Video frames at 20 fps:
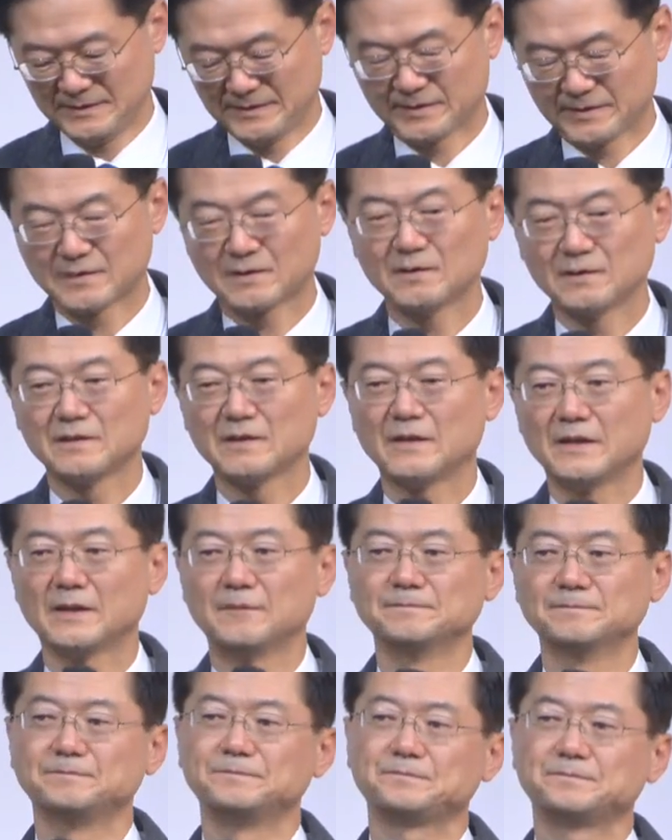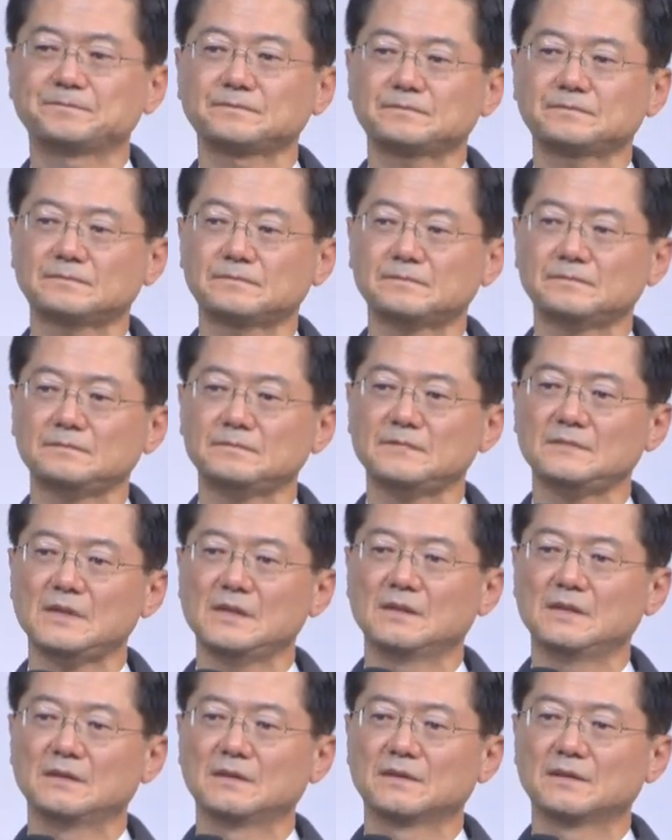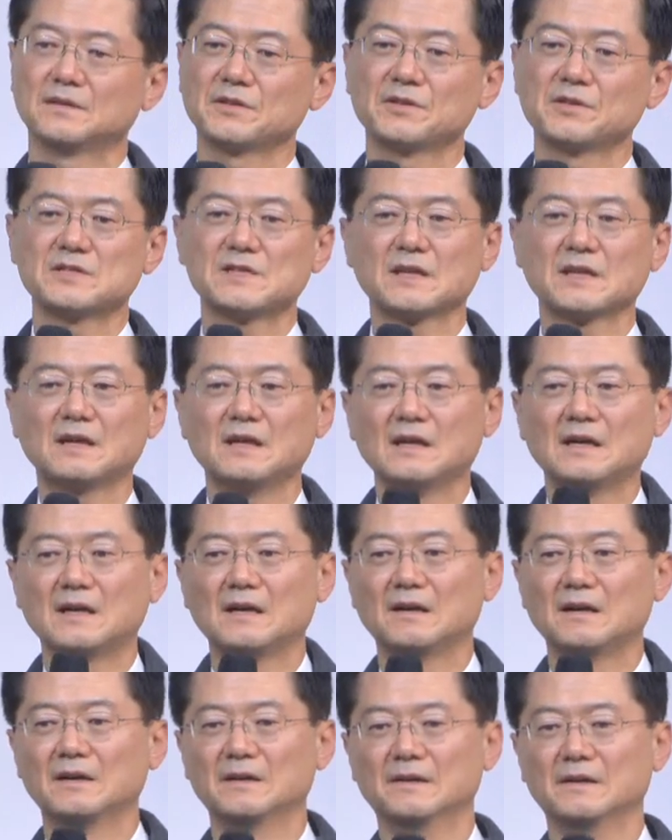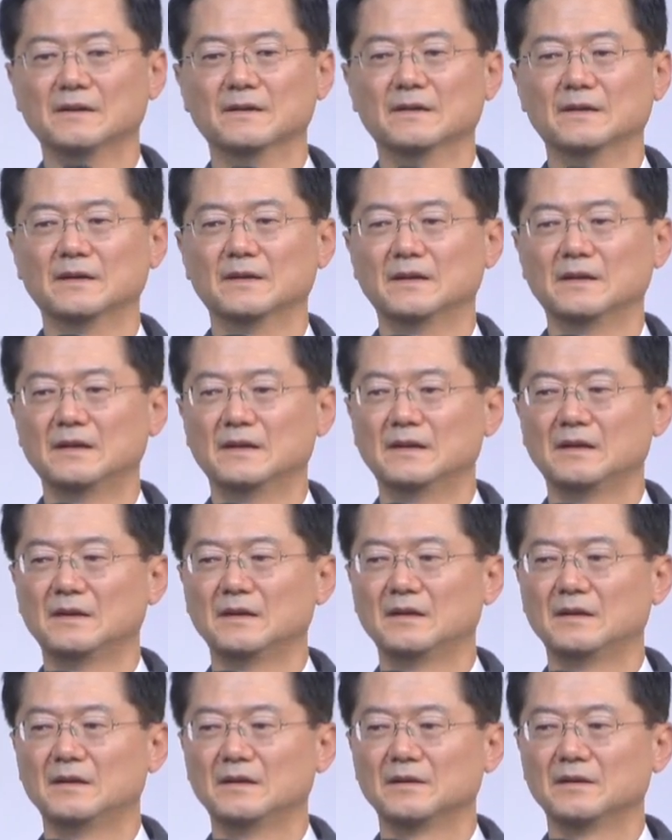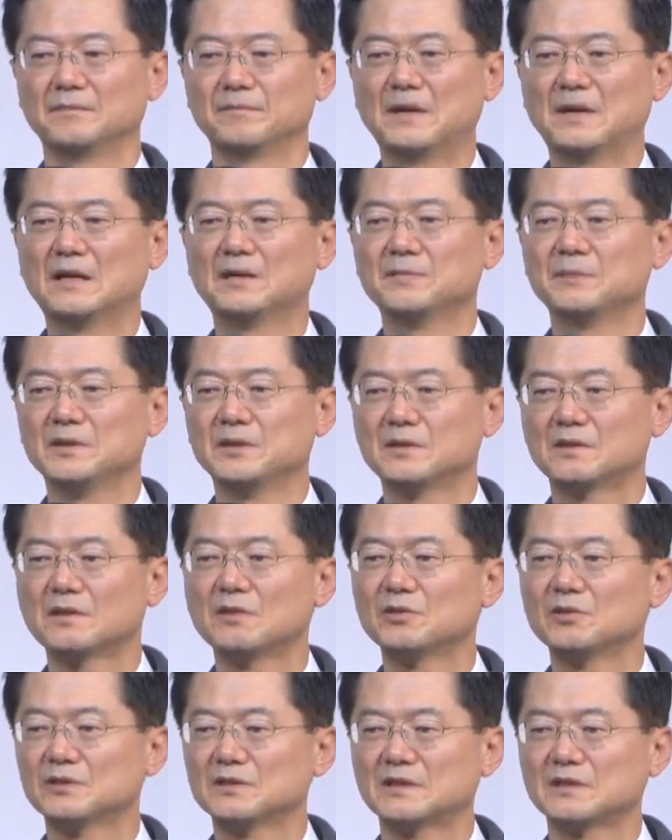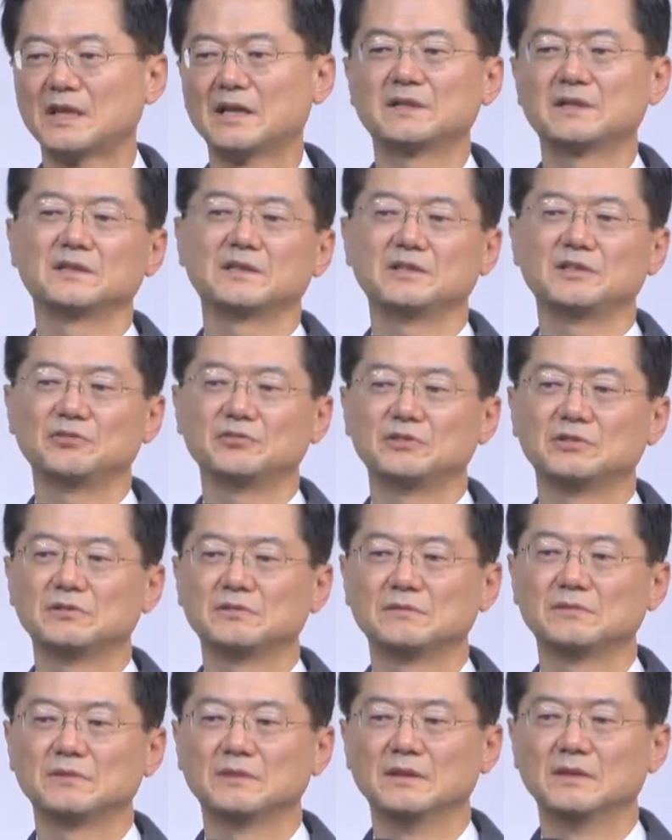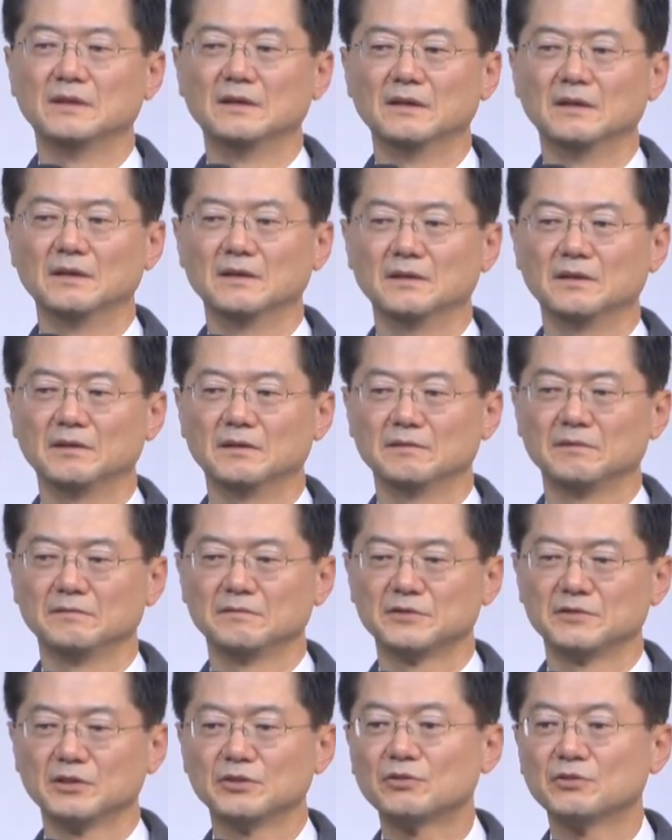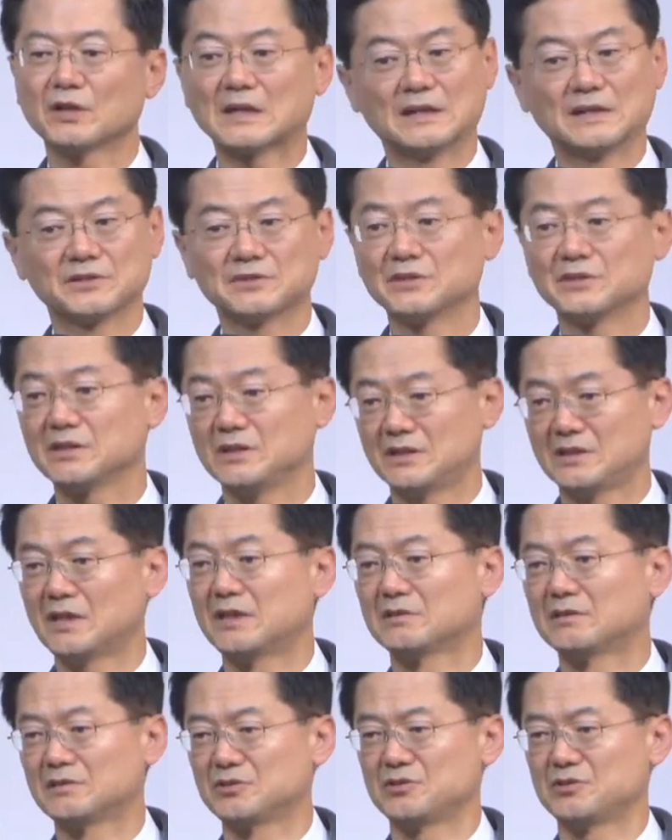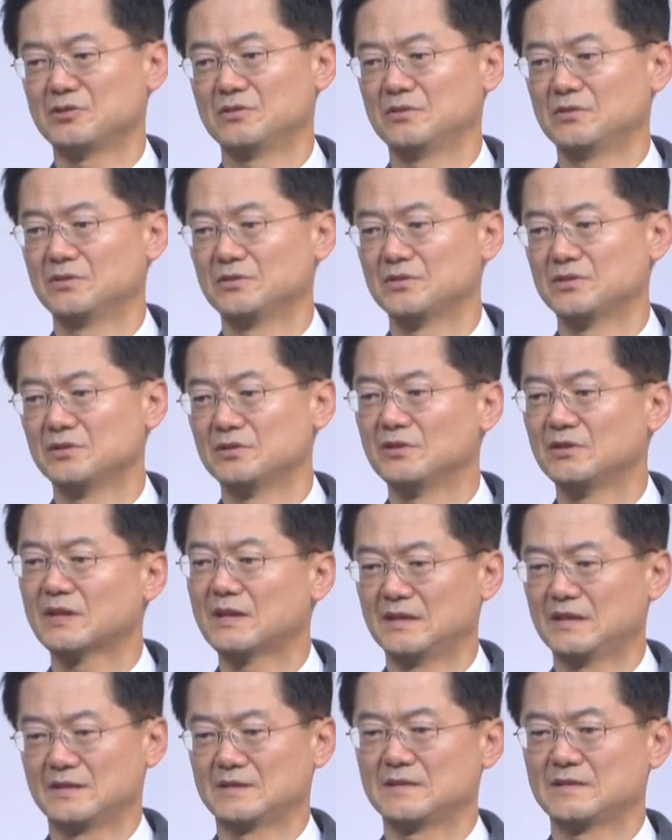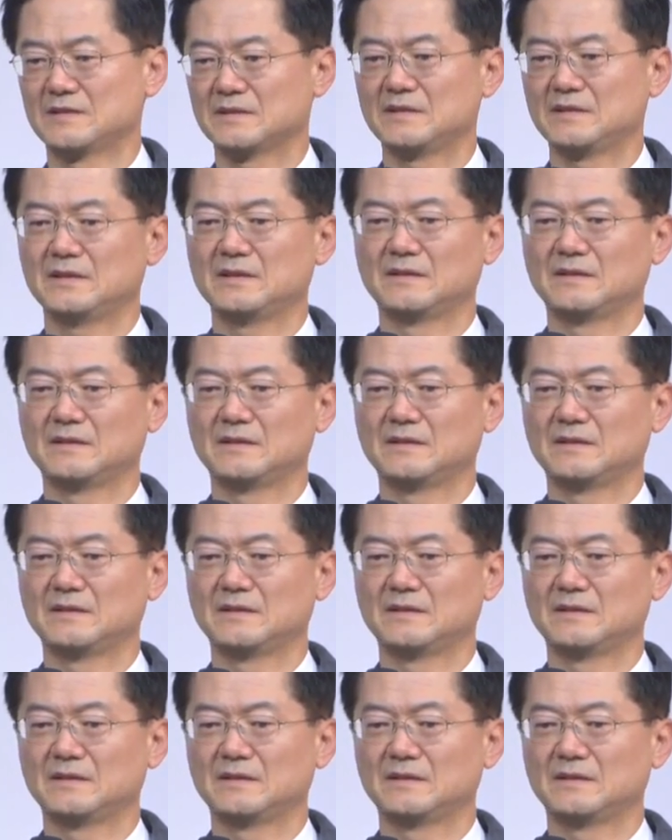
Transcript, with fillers: 그런데 그래서 제가 어, 마음이 뜨거워졌다는 이유는 어, 전도의 가능성이 있다는 거죠. 전도의 가능성이